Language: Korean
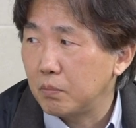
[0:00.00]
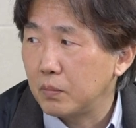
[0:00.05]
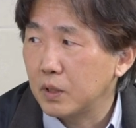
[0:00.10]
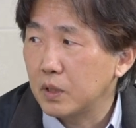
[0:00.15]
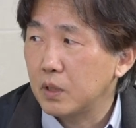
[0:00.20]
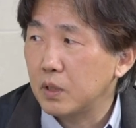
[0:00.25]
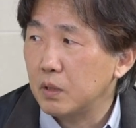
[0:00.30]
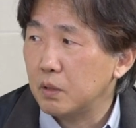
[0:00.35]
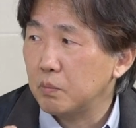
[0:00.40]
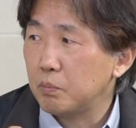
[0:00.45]

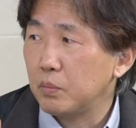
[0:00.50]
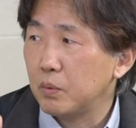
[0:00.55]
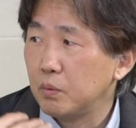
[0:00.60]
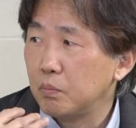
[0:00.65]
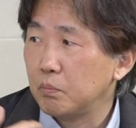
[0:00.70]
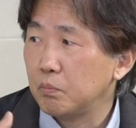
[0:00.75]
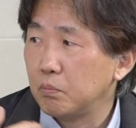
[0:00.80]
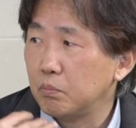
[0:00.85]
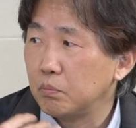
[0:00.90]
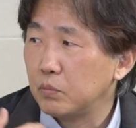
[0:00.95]
이게
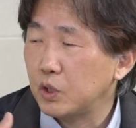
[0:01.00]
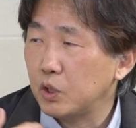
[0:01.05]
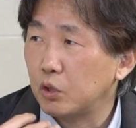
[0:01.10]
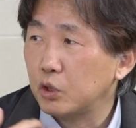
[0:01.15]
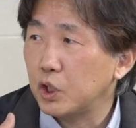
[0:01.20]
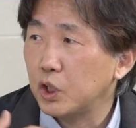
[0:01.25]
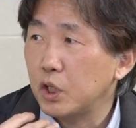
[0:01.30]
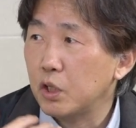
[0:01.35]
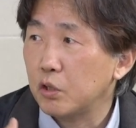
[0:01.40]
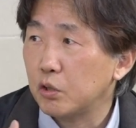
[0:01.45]

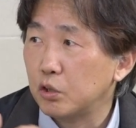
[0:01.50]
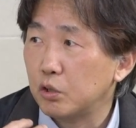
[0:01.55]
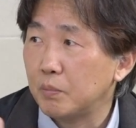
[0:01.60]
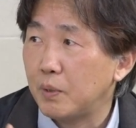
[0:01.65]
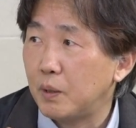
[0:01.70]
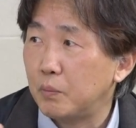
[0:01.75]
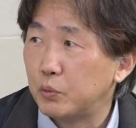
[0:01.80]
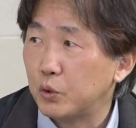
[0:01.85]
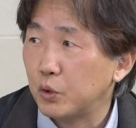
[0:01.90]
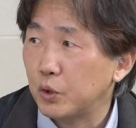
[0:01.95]
적체되는 거죠
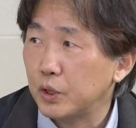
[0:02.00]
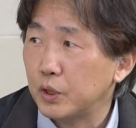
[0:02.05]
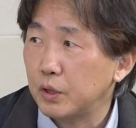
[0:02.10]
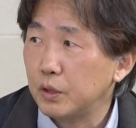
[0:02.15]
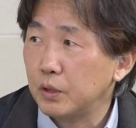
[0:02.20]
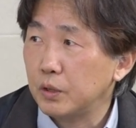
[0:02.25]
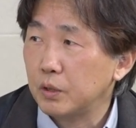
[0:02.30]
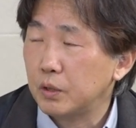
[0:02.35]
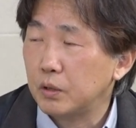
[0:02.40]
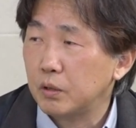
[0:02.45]
마음속에서
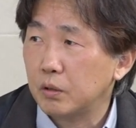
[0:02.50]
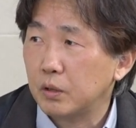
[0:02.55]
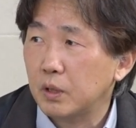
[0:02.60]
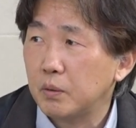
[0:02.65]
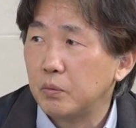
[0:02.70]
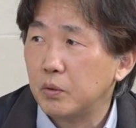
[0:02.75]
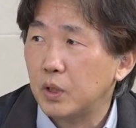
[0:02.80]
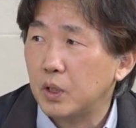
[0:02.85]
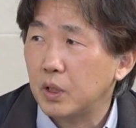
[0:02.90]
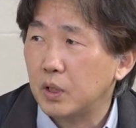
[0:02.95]
네. 그러다
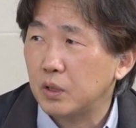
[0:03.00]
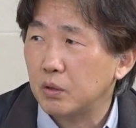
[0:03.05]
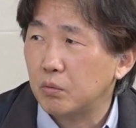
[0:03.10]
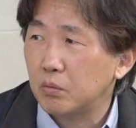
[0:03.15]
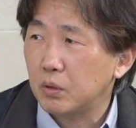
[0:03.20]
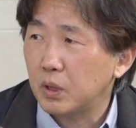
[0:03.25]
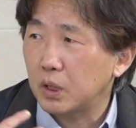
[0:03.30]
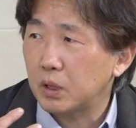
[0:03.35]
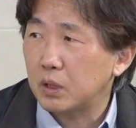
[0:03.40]
보니까 이제 온갖